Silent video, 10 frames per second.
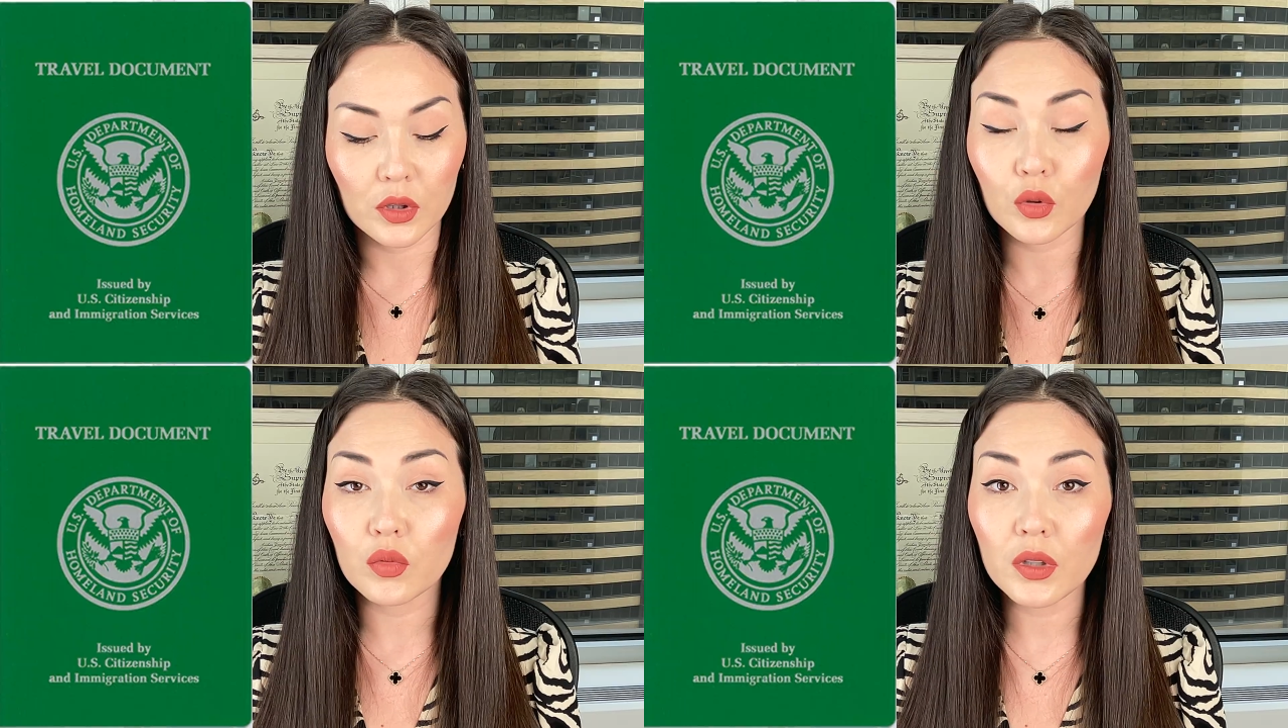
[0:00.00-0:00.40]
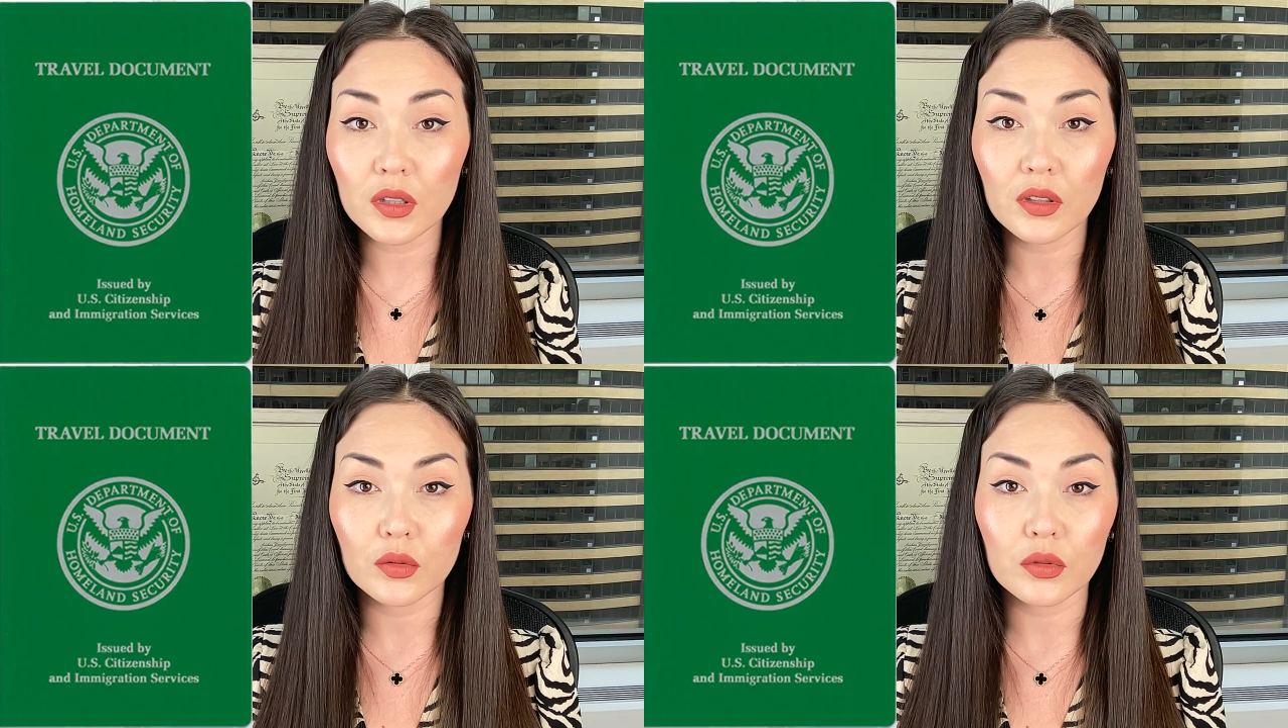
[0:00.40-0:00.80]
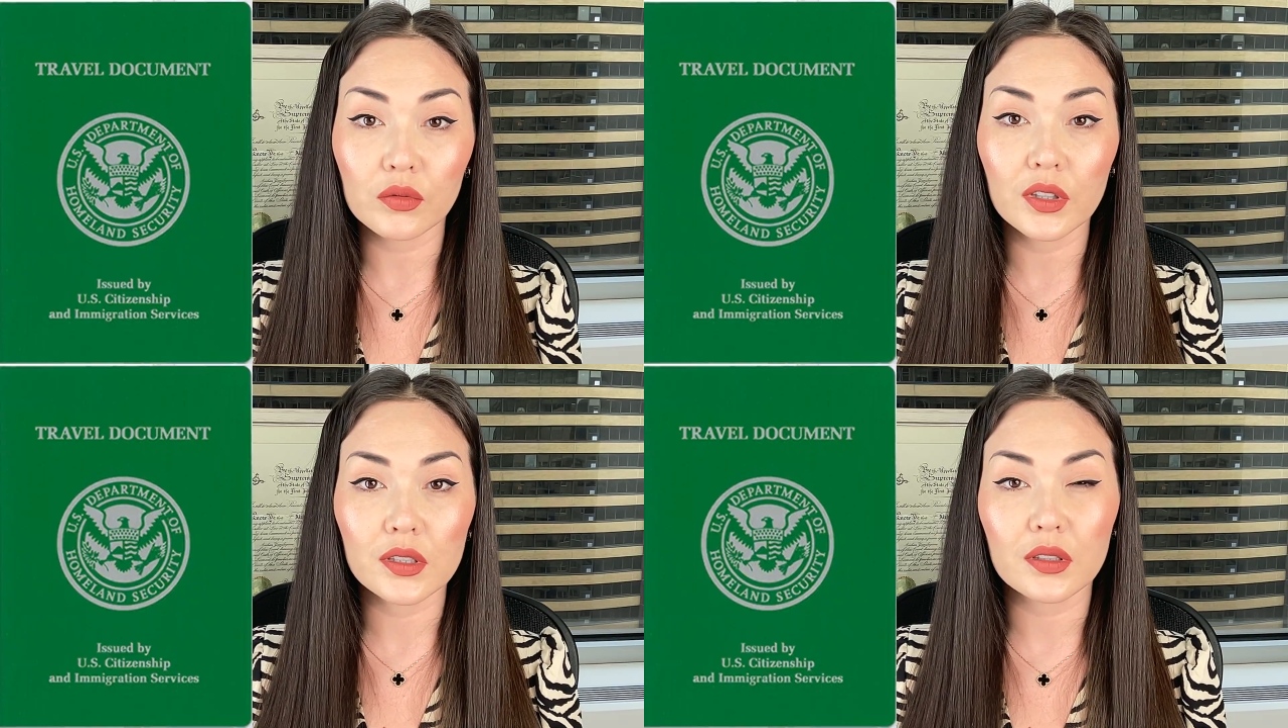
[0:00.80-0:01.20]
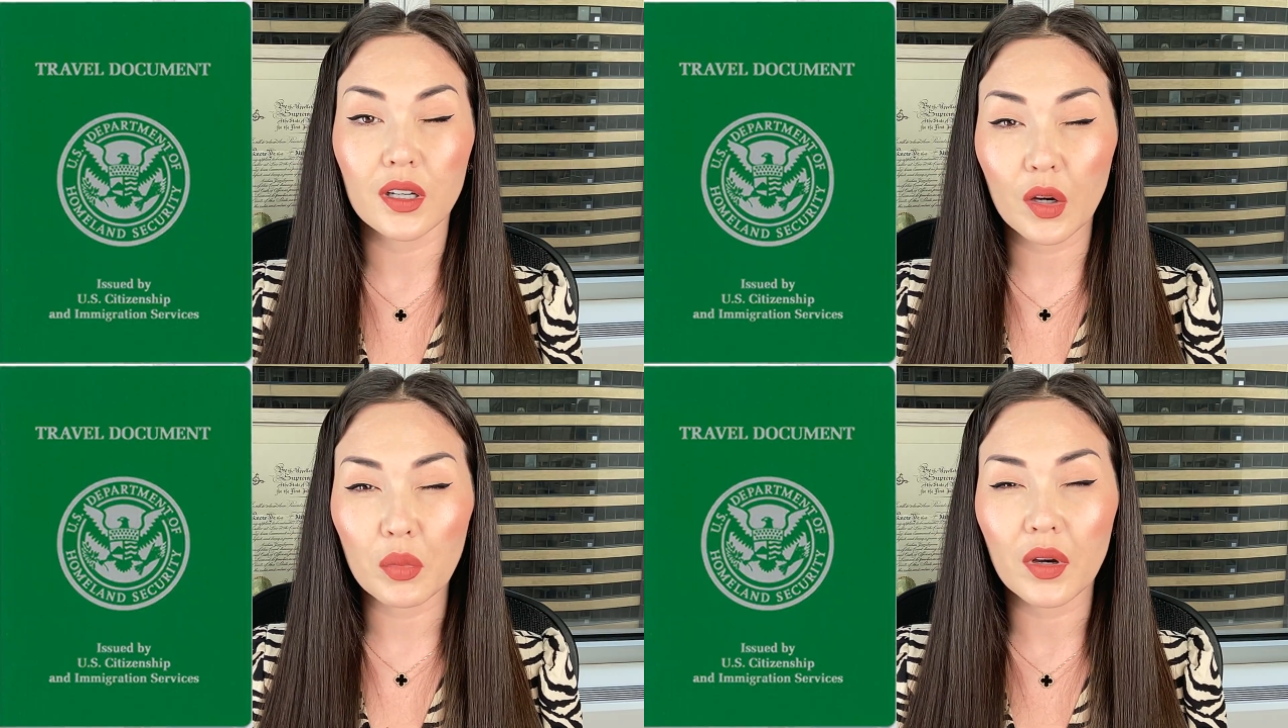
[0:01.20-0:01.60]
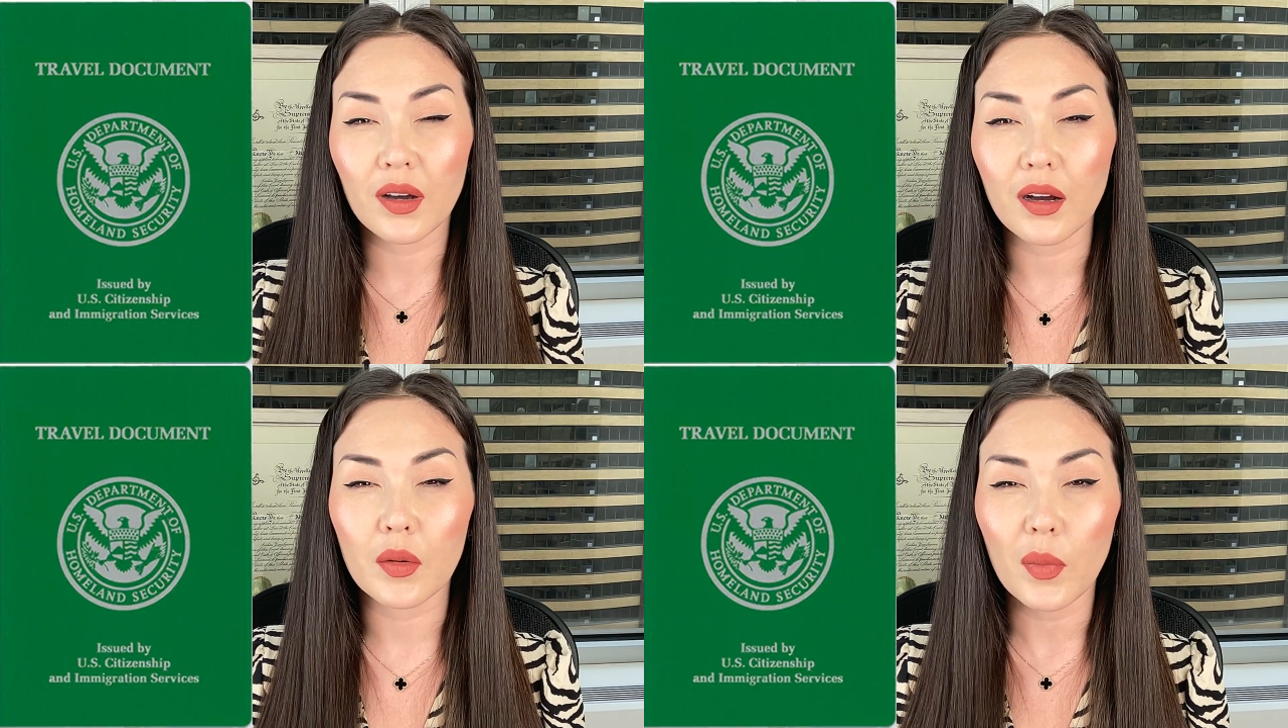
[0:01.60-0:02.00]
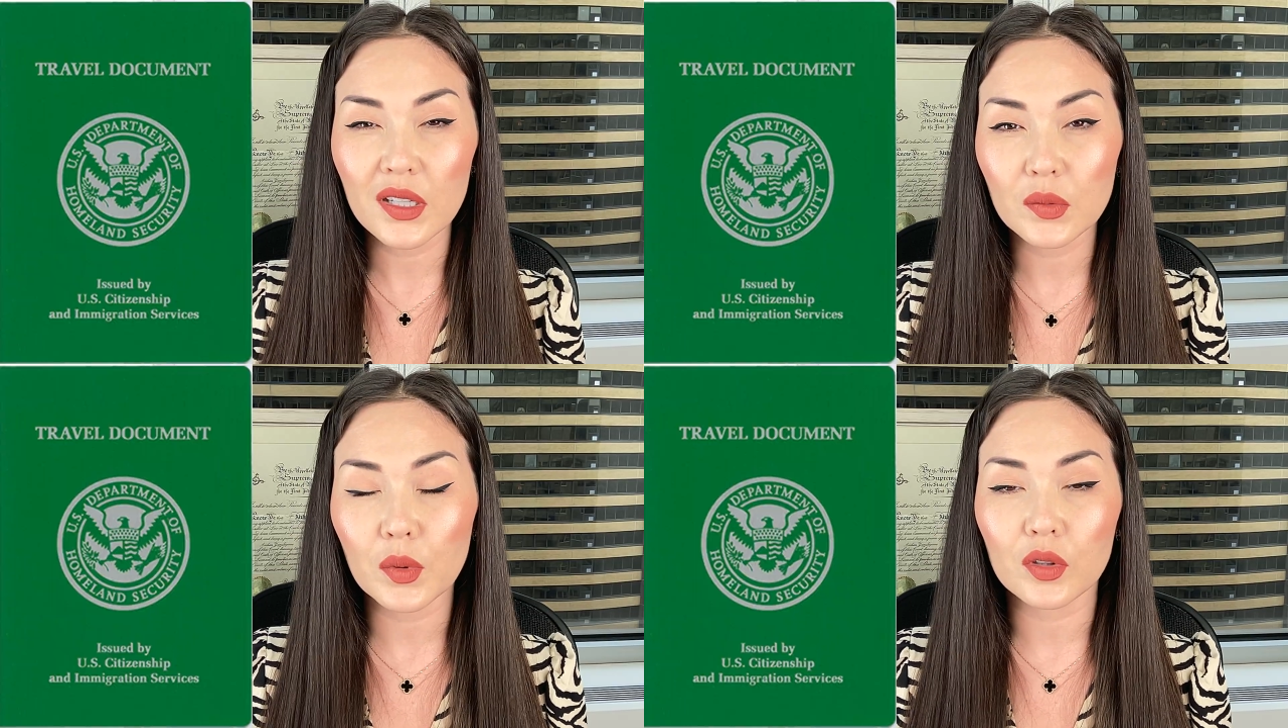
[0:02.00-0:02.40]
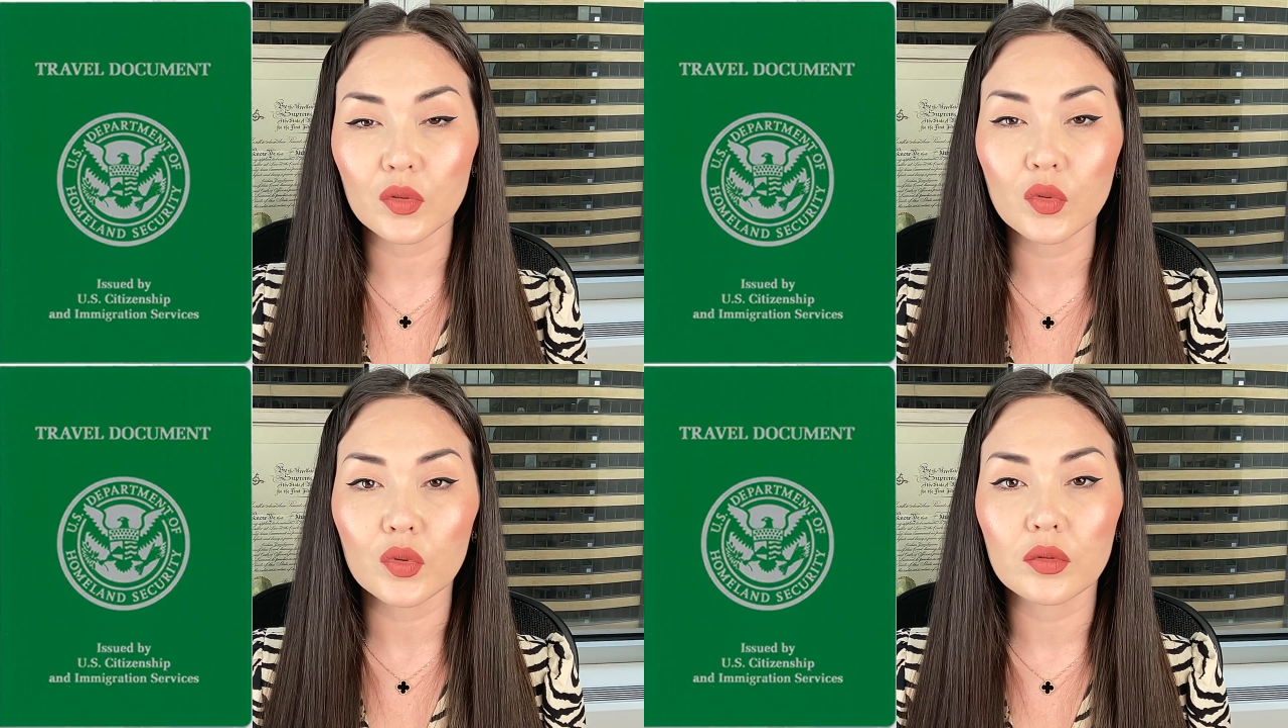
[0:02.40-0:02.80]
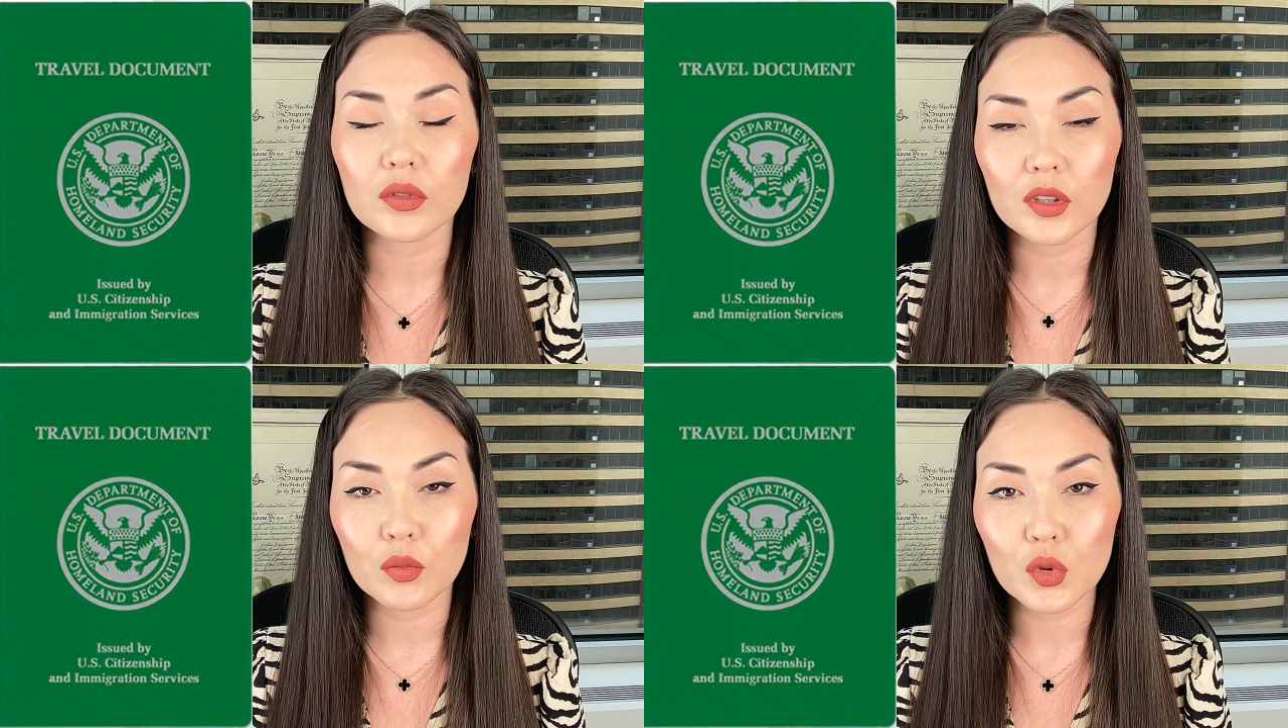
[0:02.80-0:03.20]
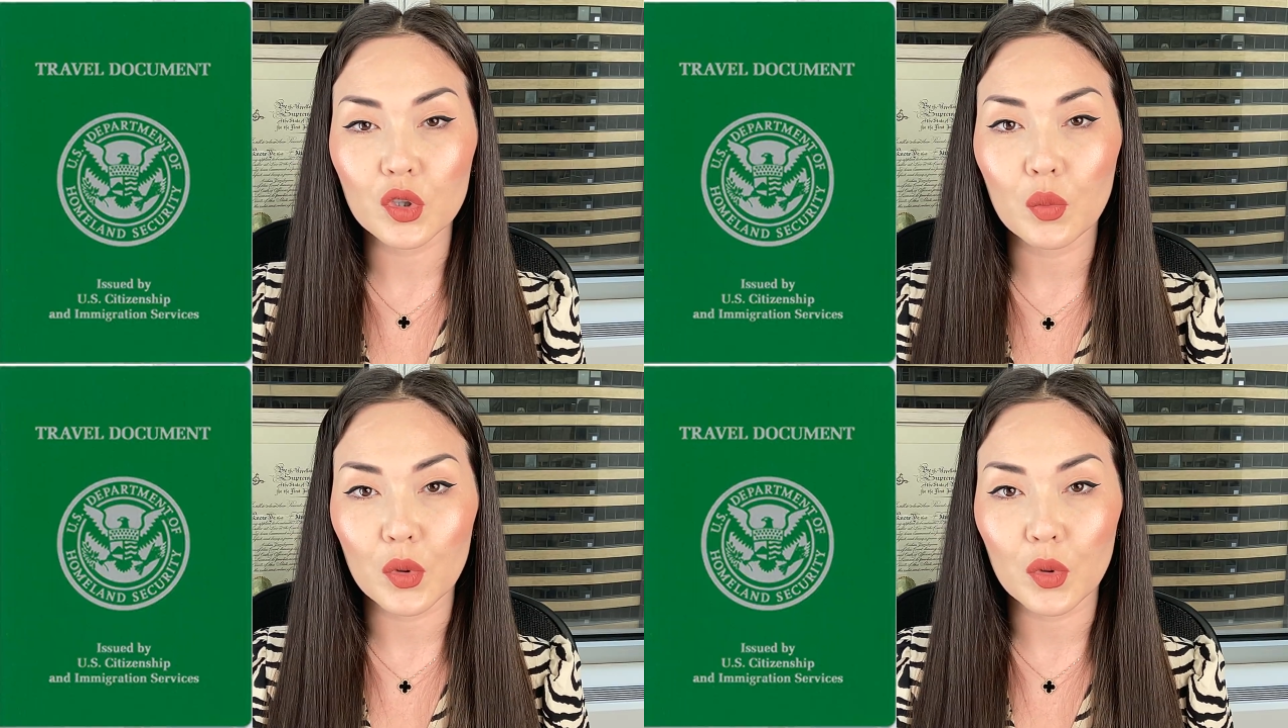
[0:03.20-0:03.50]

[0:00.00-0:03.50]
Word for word: документ, который выглядит как бы как паспорт, но немножко